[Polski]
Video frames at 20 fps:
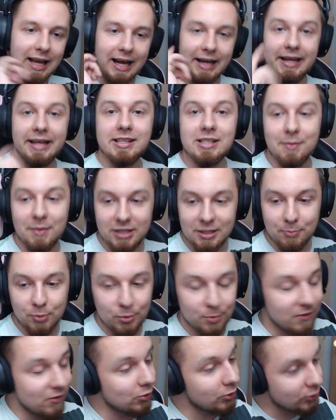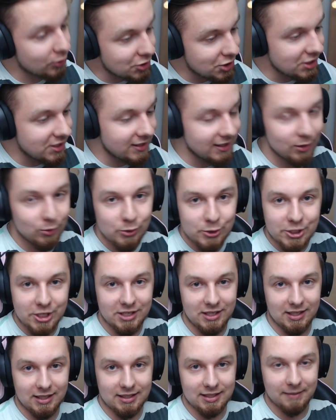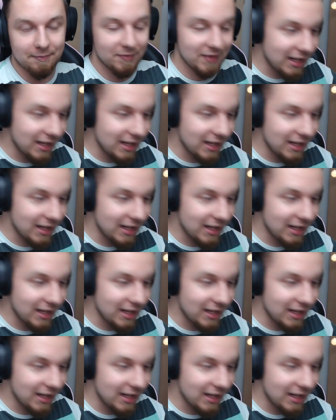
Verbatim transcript: ale jak nie będę próbował, no to się nie nauczę nigdy.